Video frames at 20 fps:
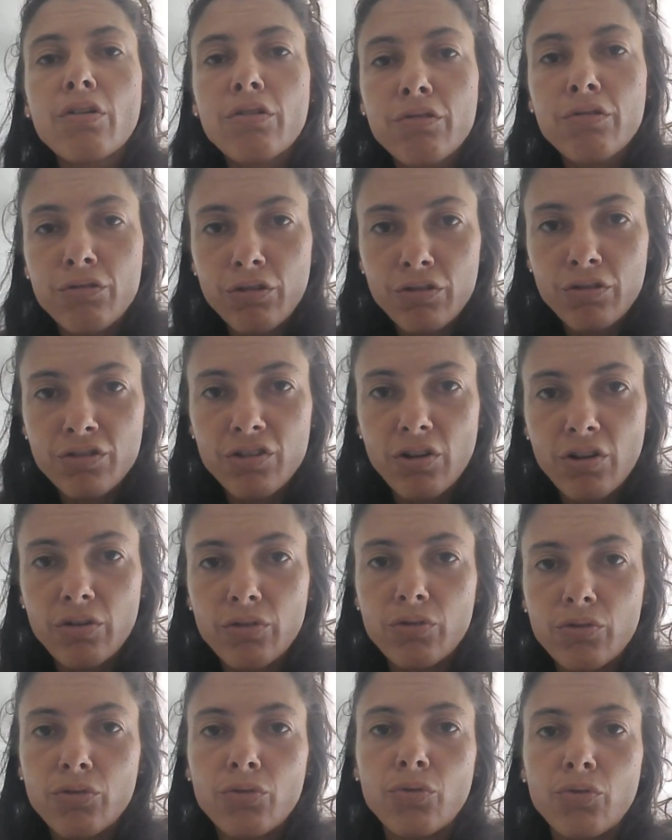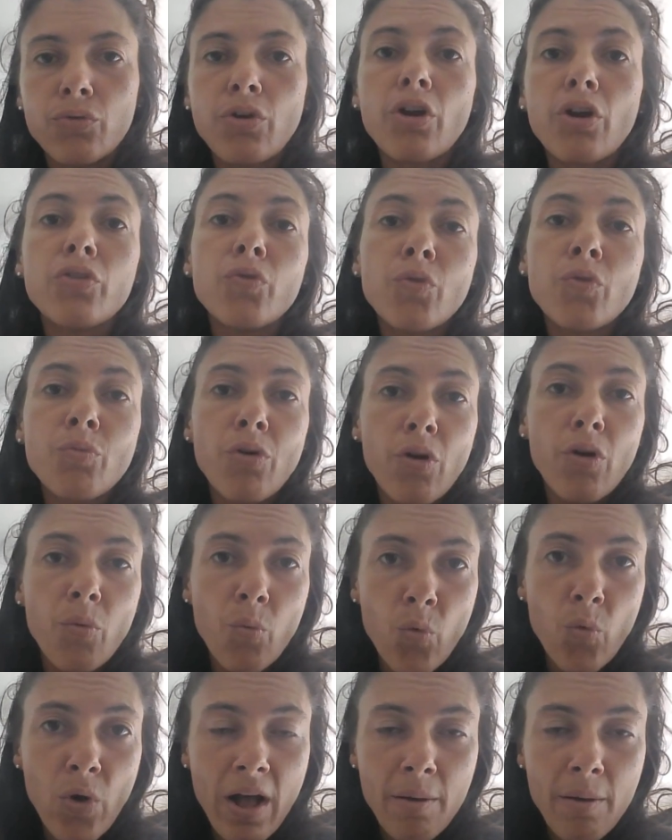sur 100, donc un nombre
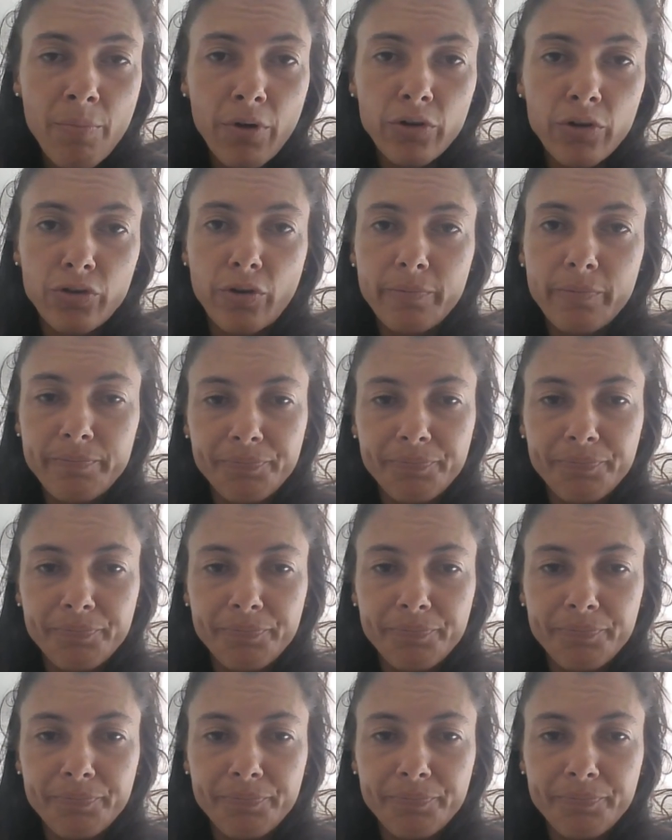moins important.